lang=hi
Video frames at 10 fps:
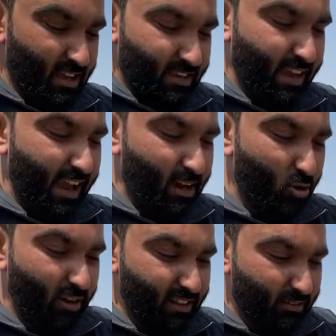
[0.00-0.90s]
ये हैरो
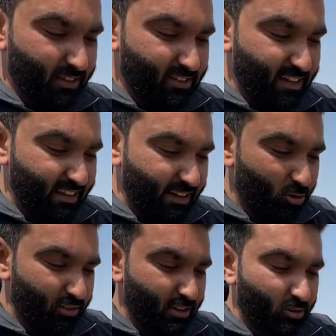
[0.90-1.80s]
के तवे इस तरीके के
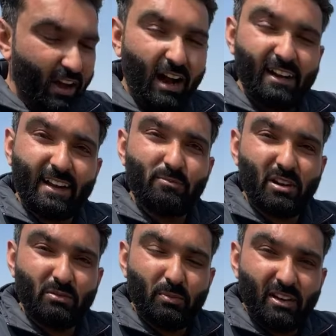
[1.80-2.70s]
होते हैं थोड़े हार्ड
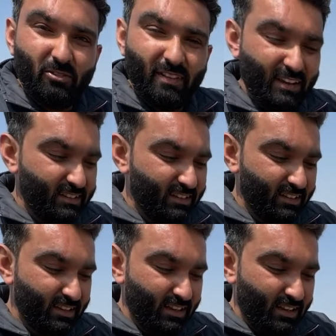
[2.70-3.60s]
टेम्पर में बने हुए हैं जी
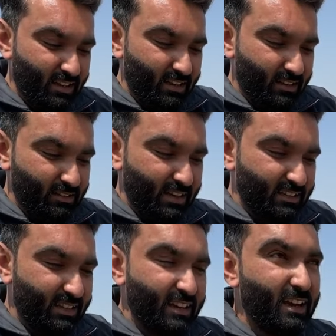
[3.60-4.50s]
अच्छा
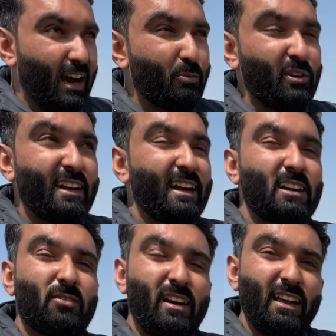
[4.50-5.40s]
जैसे आपकी
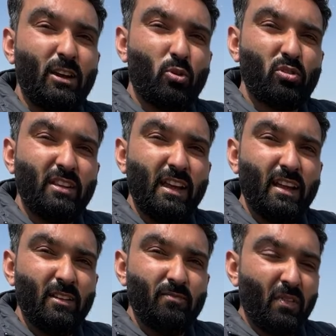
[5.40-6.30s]
ट्रैक्टर वाली हैरो होती है
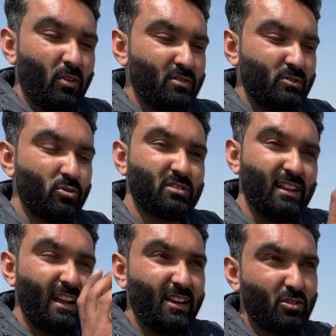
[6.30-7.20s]
हाँ। उस
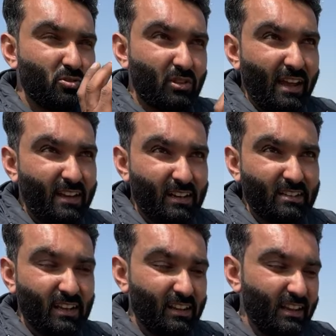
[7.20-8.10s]
तरीके की जो जुताई करके
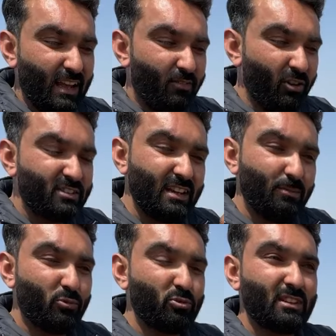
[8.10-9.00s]
चलती है वही
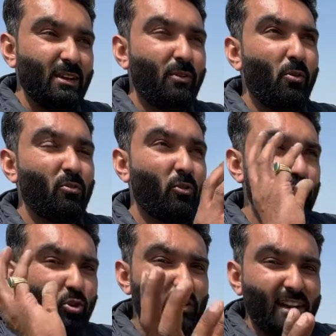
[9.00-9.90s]
सेम टू सेम वो, वो
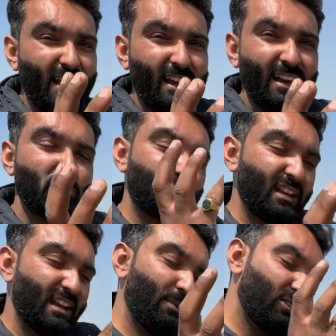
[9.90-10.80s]
तो करेगी नहीं उस
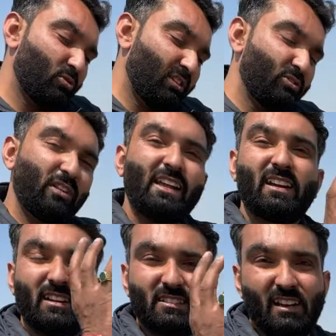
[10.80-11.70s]
तरीके में छोटी जुताई
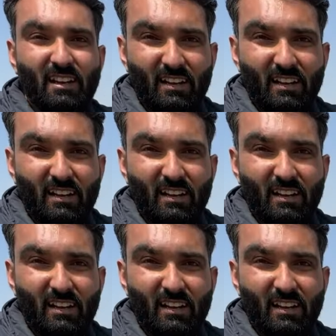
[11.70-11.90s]
करके चलेगी